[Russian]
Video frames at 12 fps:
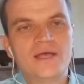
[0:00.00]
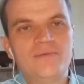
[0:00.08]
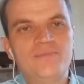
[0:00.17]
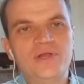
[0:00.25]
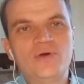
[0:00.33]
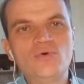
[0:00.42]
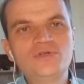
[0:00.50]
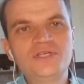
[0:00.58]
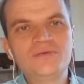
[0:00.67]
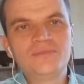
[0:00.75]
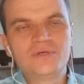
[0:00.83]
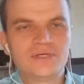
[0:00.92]

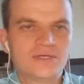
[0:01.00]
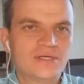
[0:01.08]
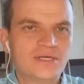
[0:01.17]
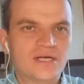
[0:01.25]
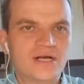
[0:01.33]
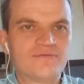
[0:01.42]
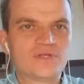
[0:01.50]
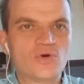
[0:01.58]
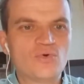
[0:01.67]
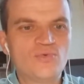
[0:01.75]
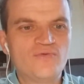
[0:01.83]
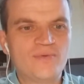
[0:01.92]
Переходим ко
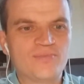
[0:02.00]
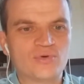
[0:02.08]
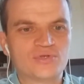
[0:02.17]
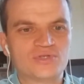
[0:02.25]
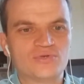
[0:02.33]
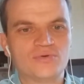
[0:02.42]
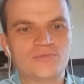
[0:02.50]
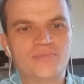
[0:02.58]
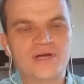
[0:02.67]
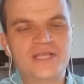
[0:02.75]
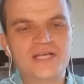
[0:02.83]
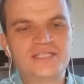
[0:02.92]
второму вопросу.
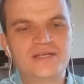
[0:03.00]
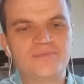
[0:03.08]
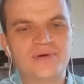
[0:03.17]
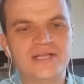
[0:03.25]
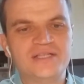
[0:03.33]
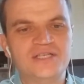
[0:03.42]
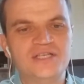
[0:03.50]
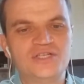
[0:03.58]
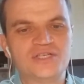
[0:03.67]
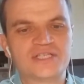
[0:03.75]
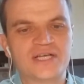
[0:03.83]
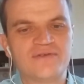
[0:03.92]
Понятие
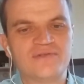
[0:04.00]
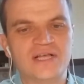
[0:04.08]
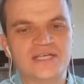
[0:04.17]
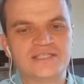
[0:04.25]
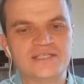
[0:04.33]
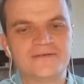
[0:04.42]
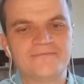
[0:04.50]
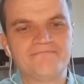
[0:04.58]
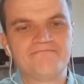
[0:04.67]
политической власти.